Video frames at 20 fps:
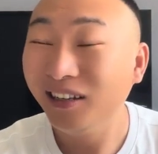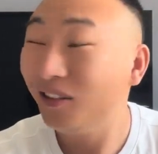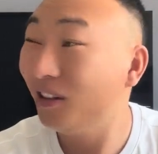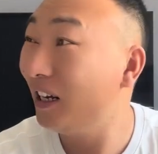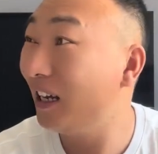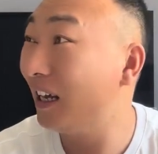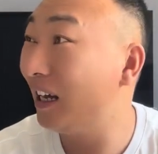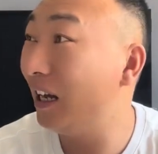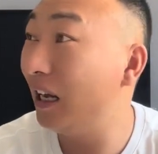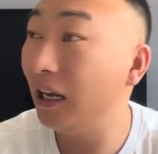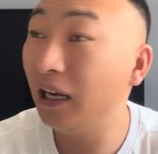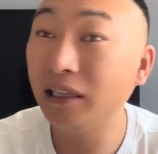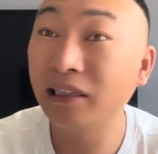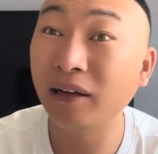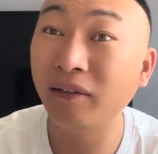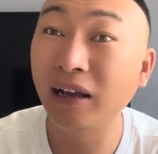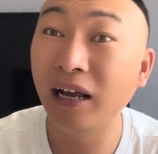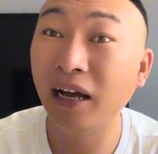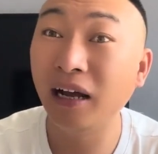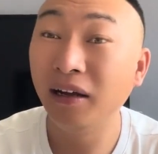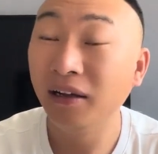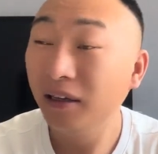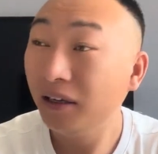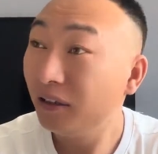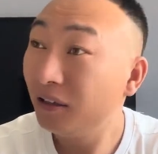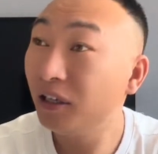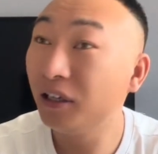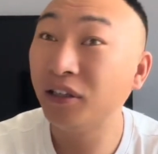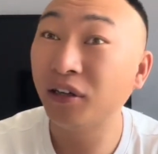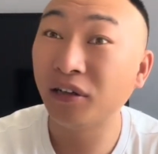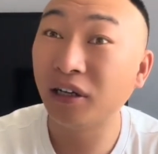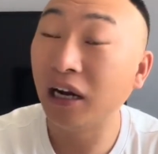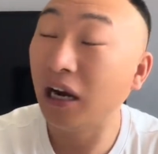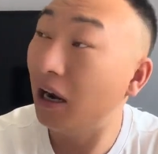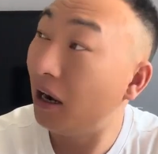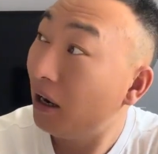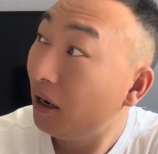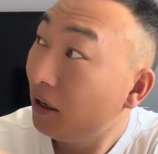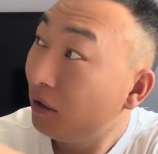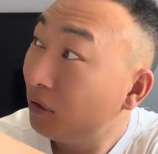说那个大伟啊，这小陈
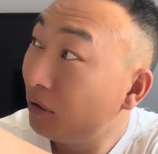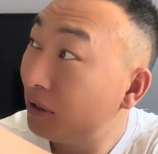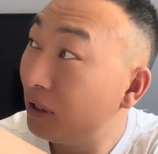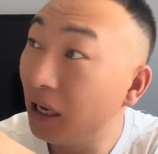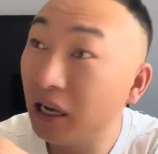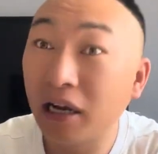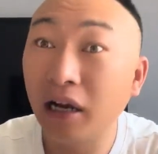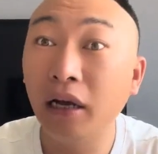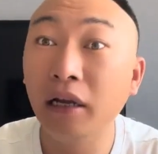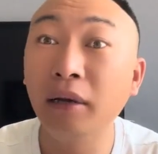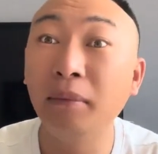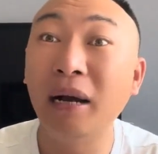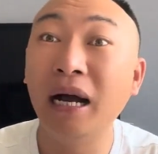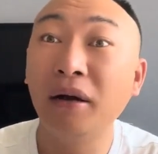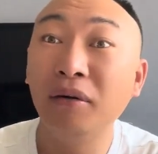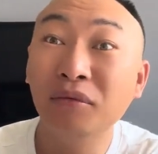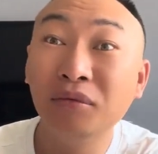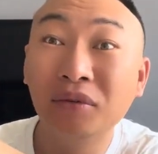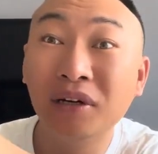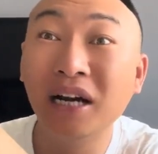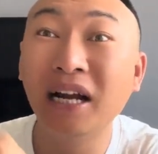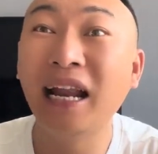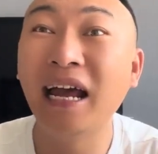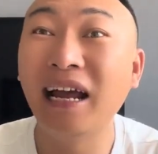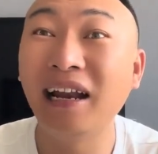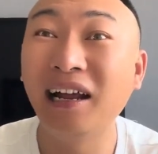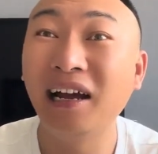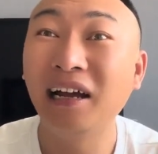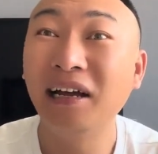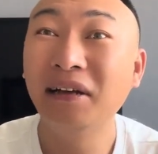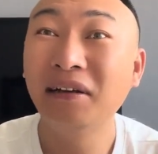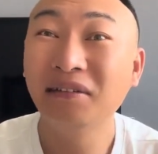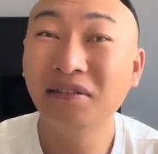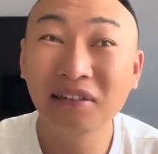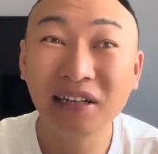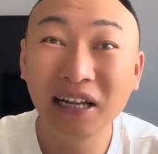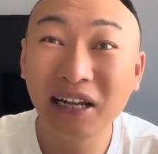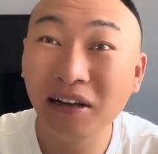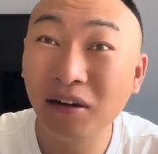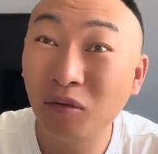啊，说这个，哎呀妈，五哥来了！说
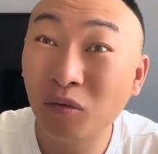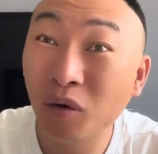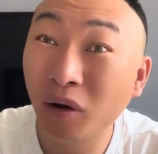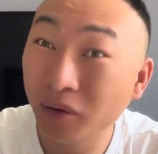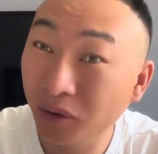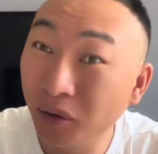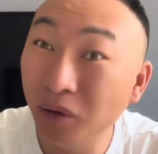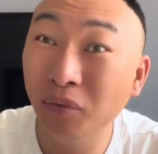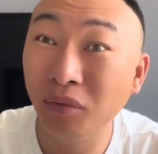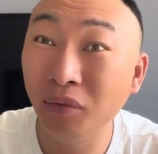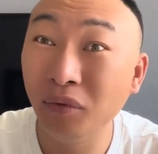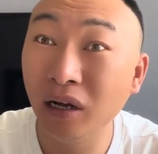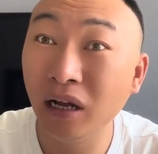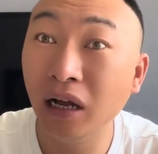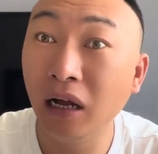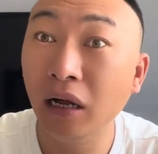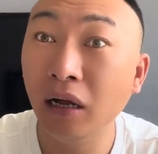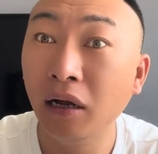那个广东的五哥